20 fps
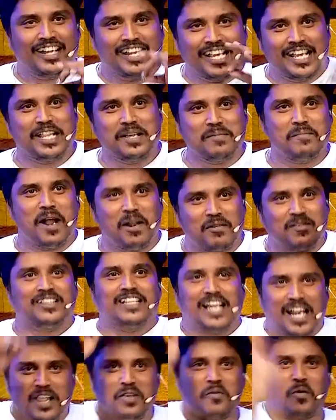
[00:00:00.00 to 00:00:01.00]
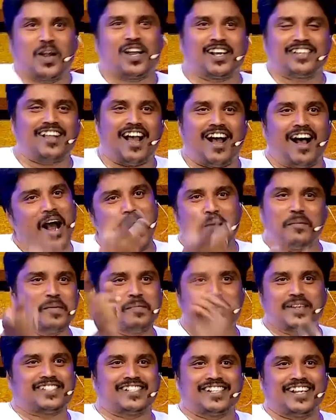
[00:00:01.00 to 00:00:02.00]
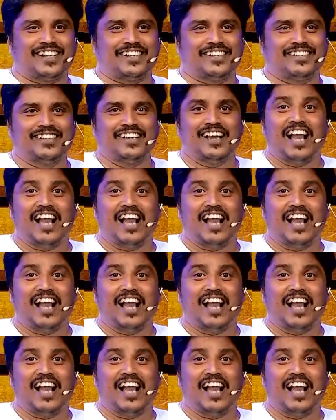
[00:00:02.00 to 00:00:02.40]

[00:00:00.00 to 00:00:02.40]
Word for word: நீதிமான் வந்தாலே உனக்கு தான் அப்படின்னு பேசிட்டாரு